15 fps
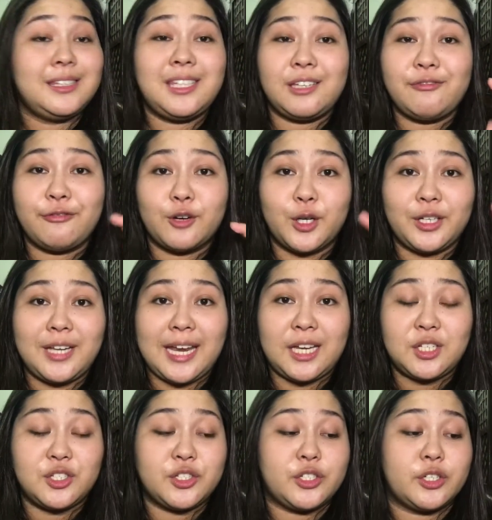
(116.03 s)
D for
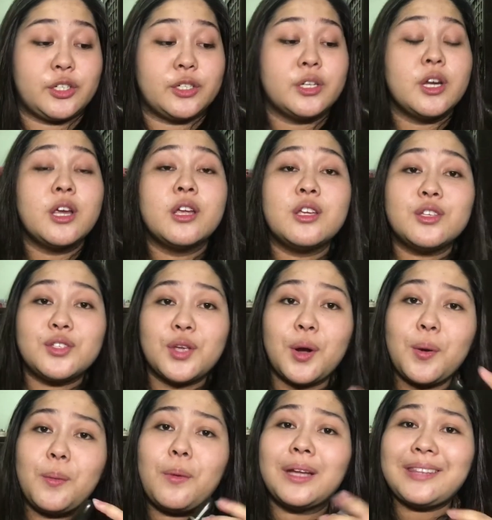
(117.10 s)
Danger.
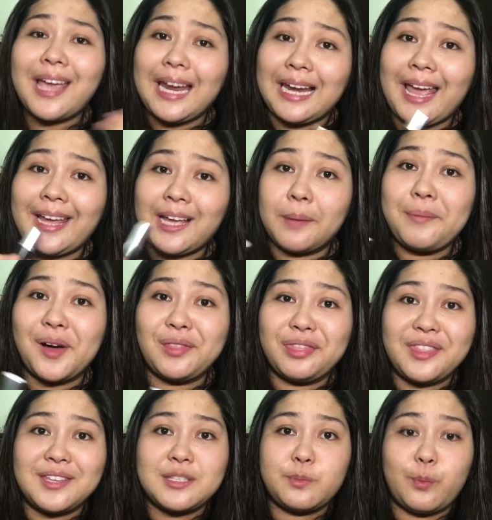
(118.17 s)
So, what I like about
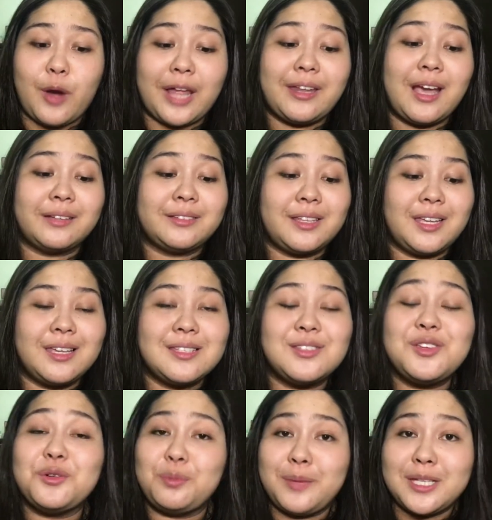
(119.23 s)
this product
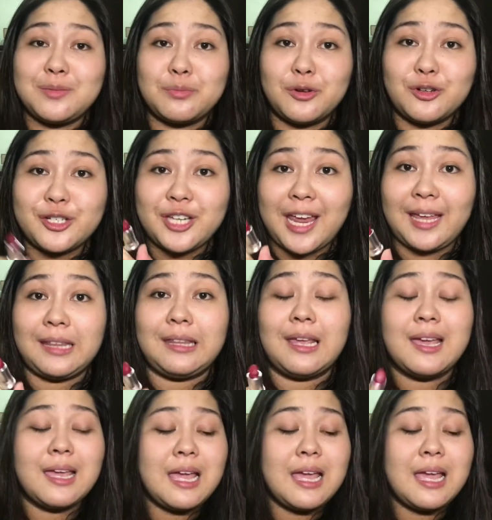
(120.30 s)
is yung mismong shade.